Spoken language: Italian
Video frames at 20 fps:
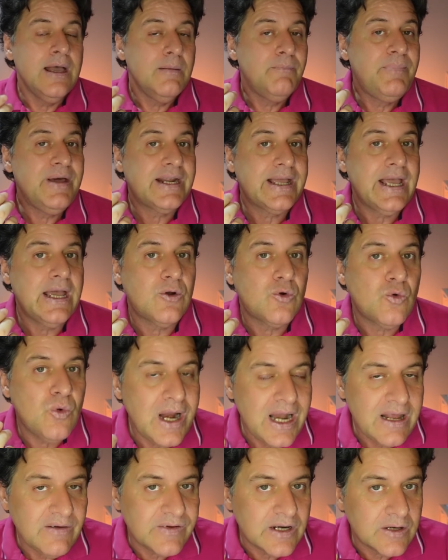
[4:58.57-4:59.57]
perché
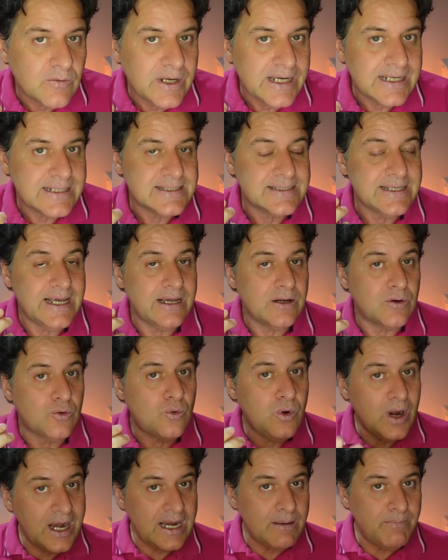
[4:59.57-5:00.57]
quelle frequenze,
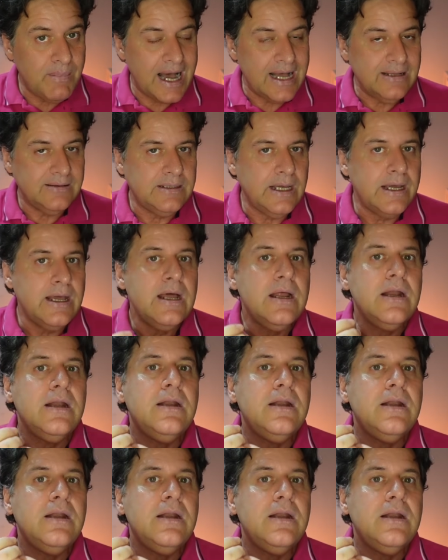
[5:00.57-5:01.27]
quelle bande